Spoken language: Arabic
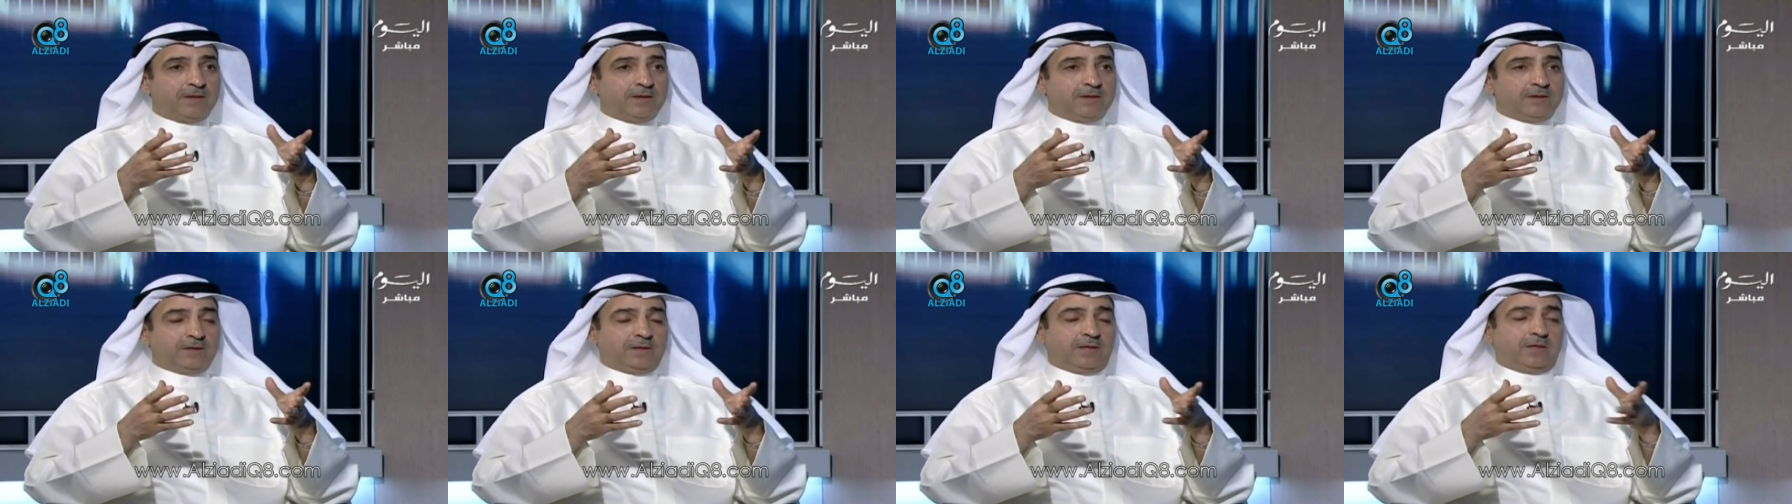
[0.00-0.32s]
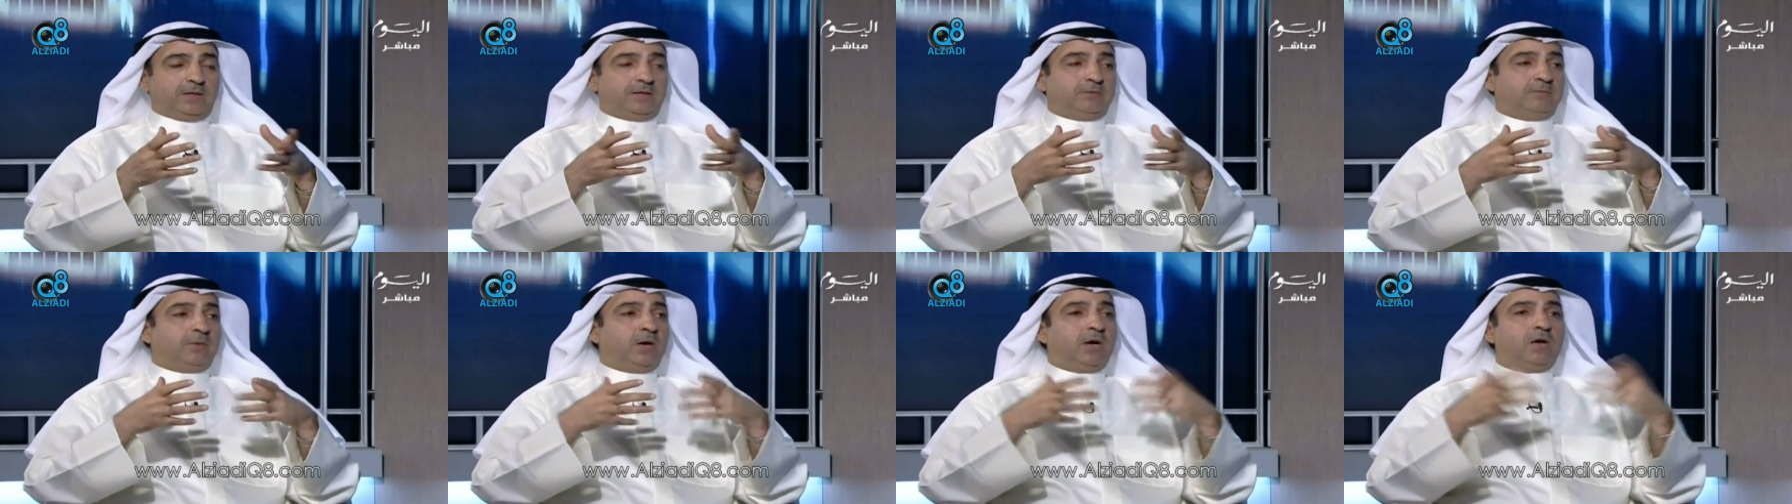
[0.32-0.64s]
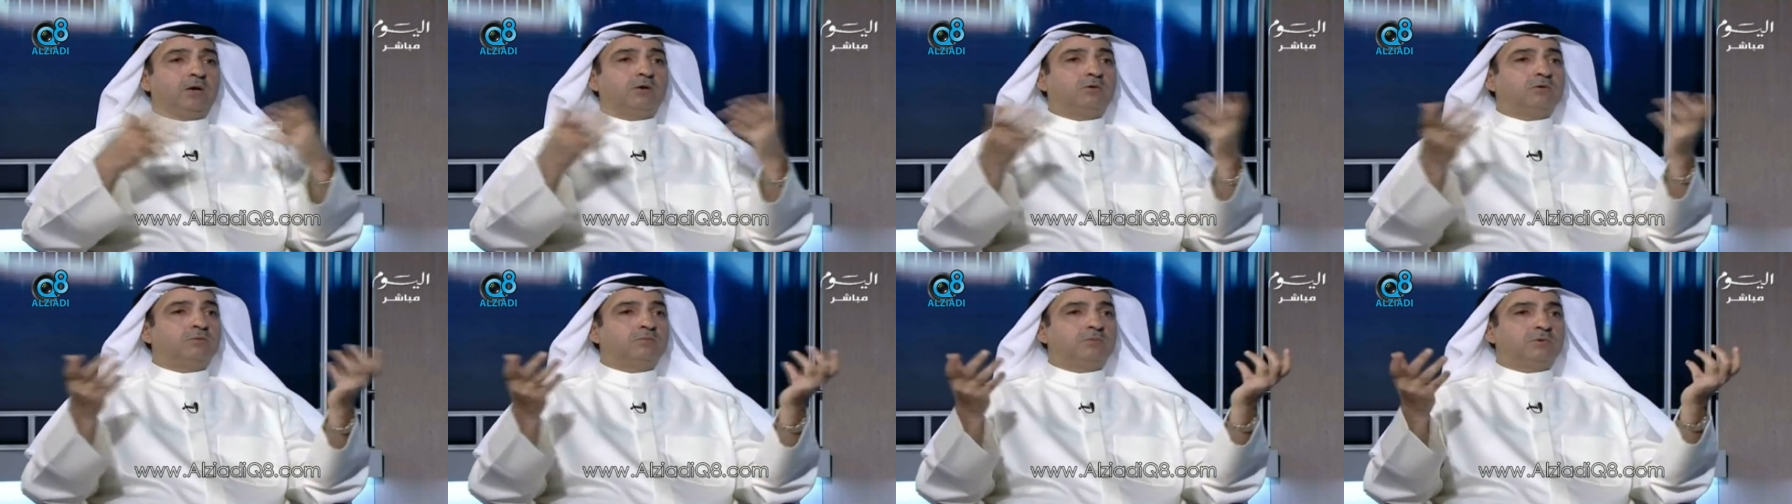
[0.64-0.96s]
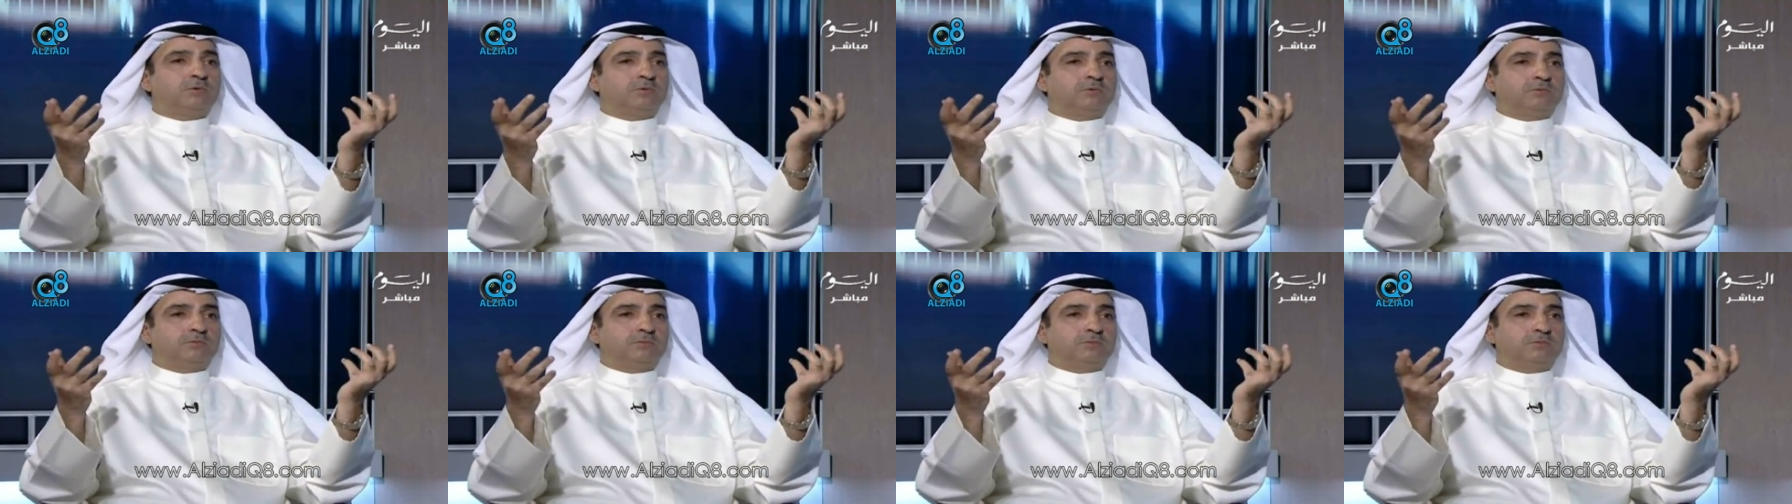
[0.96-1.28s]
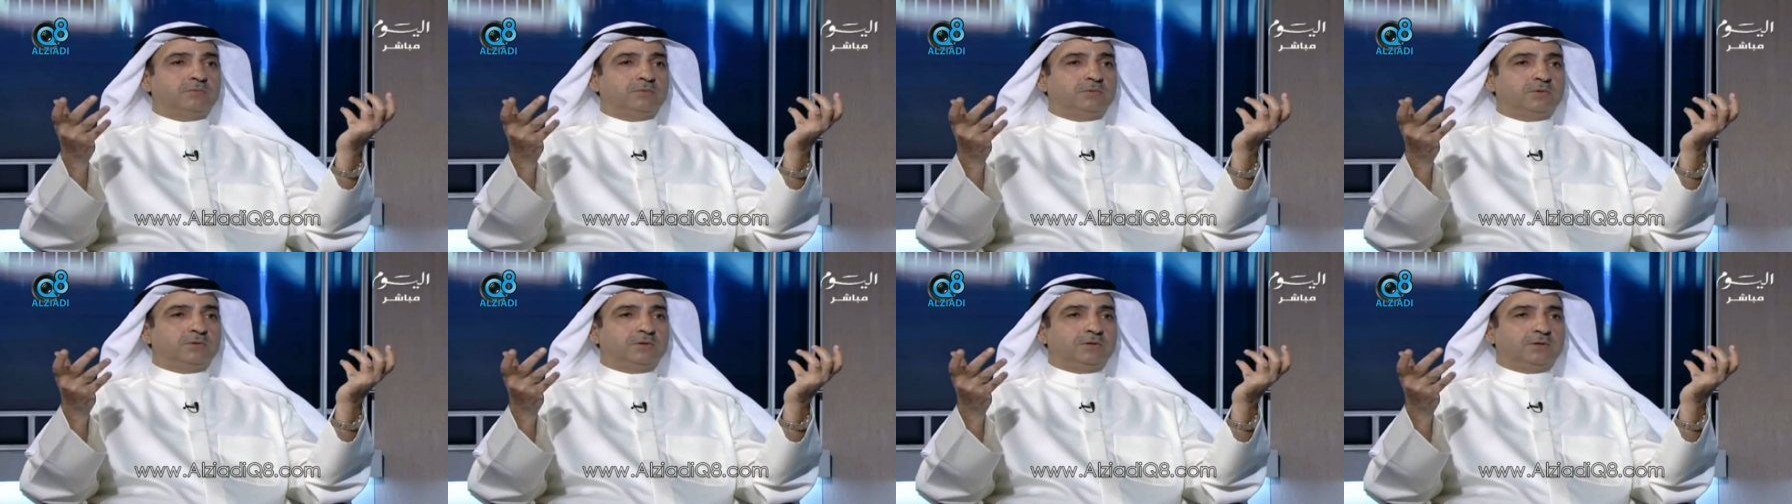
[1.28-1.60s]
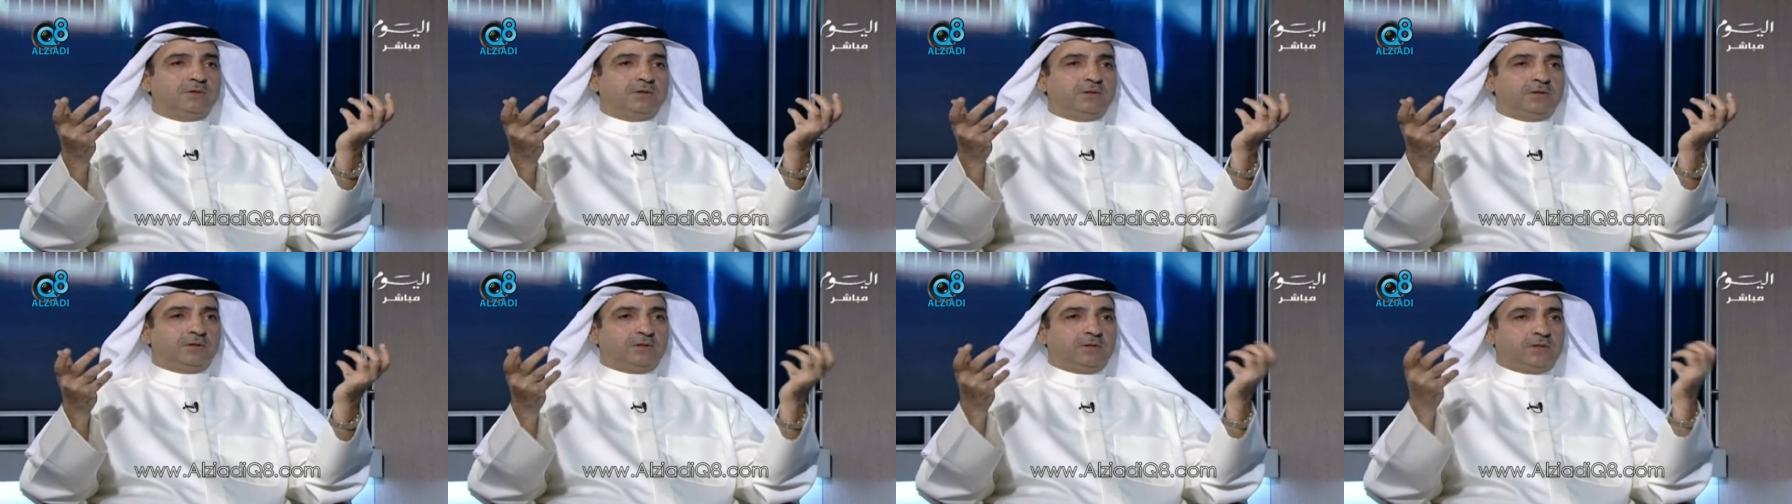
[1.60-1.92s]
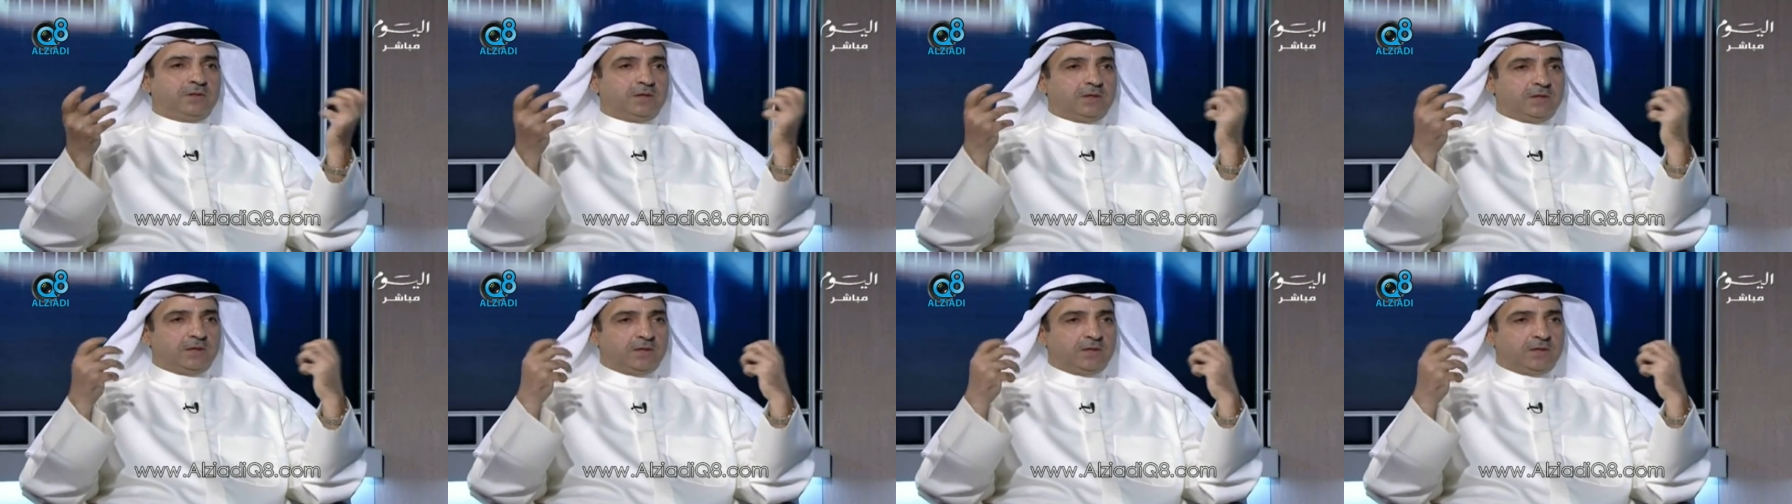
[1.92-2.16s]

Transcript: يعني ما ألومهم إذا